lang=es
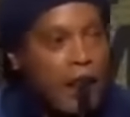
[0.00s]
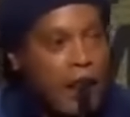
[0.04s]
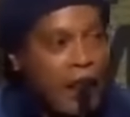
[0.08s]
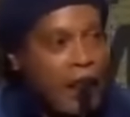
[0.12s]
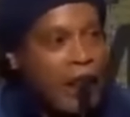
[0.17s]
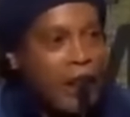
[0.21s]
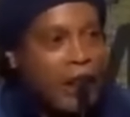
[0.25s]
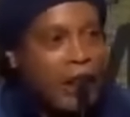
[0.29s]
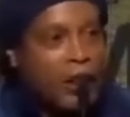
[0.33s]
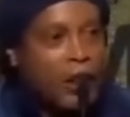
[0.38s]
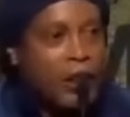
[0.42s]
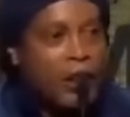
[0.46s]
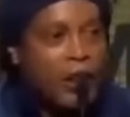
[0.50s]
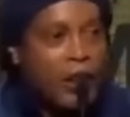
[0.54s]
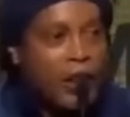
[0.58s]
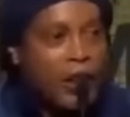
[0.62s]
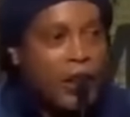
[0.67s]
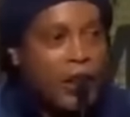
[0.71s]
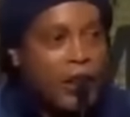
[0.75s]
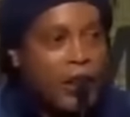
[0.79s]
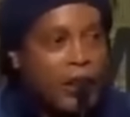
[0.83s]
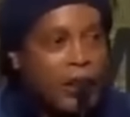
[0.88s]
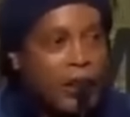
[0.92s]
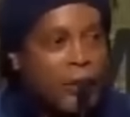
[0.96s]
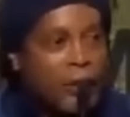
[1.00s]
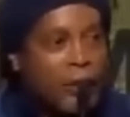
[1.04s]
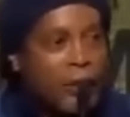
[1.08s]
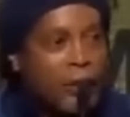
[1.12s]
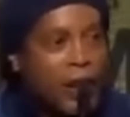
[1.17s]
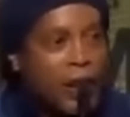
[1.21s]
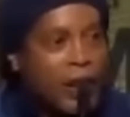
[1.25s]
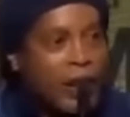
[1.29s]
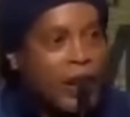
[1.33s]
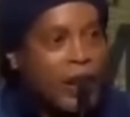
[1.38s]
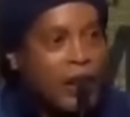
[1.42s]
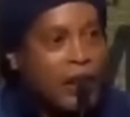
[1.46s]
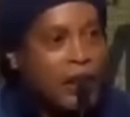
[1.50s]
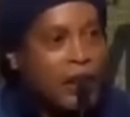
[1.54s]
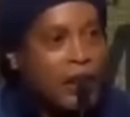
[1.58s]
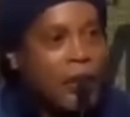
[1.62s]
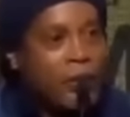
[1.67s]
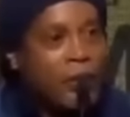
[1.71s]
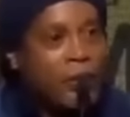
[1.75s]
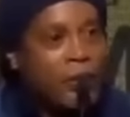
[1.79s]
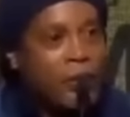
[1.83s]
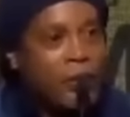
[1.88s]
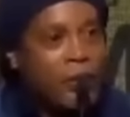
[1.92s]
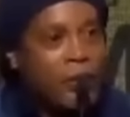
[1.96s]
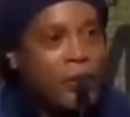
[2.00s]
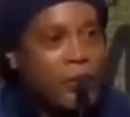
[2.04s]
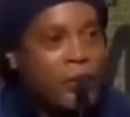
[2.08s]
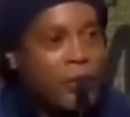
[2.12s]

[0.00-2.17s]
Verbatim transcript: es lo que me ha dado